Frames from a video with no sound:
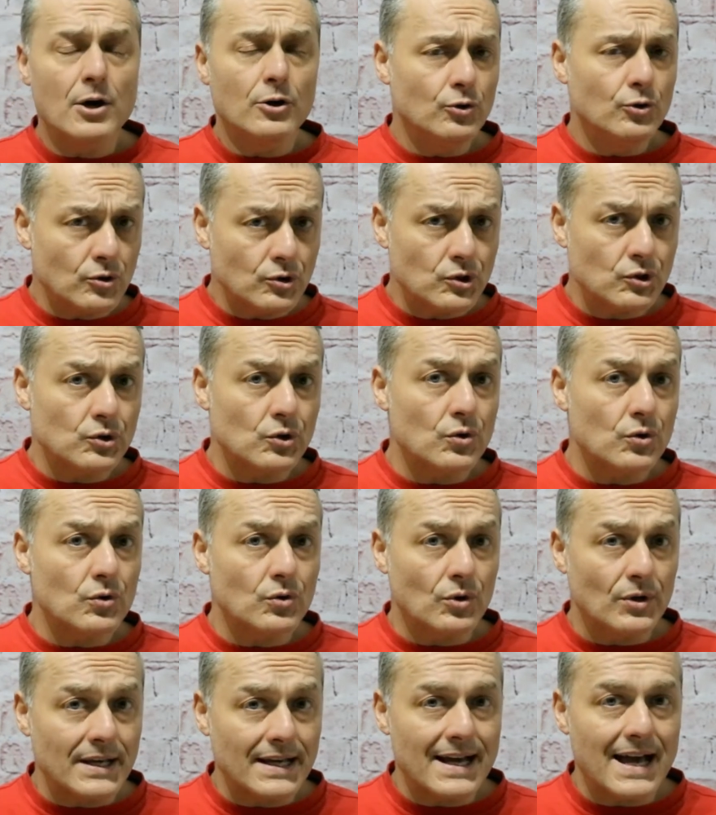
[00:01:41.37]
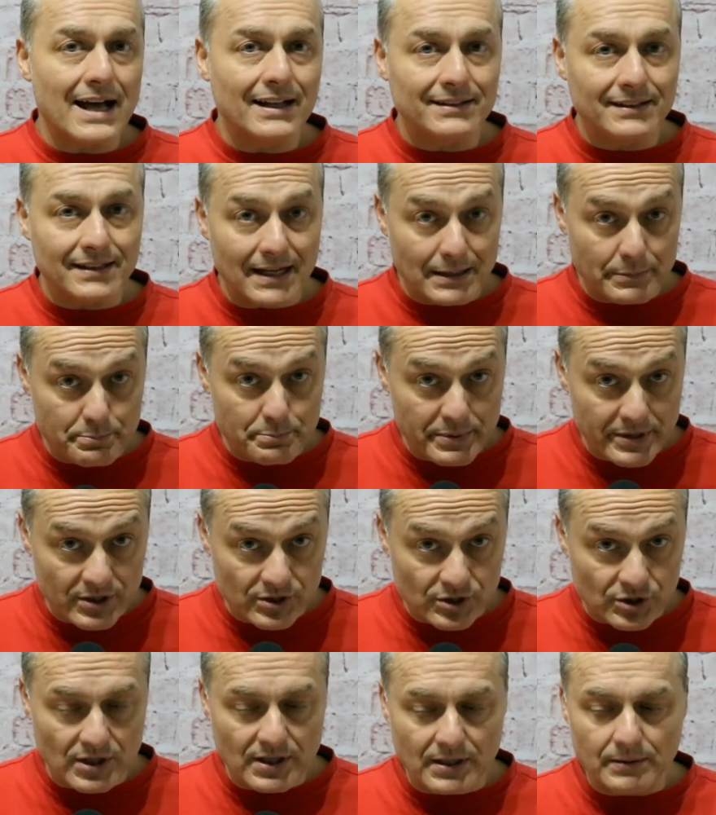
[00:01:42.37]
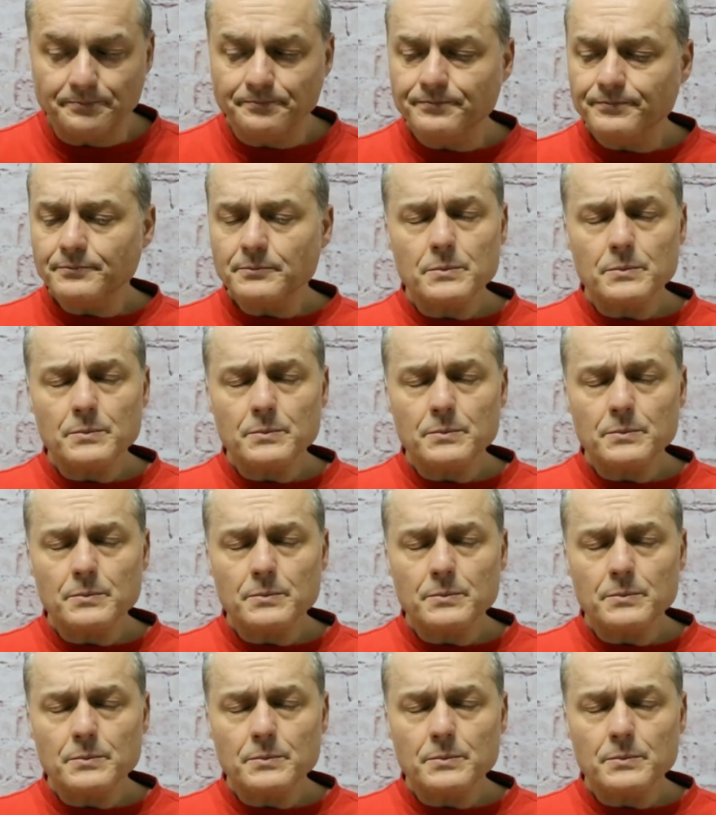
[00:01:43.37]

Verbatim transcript: non solo legati al PC.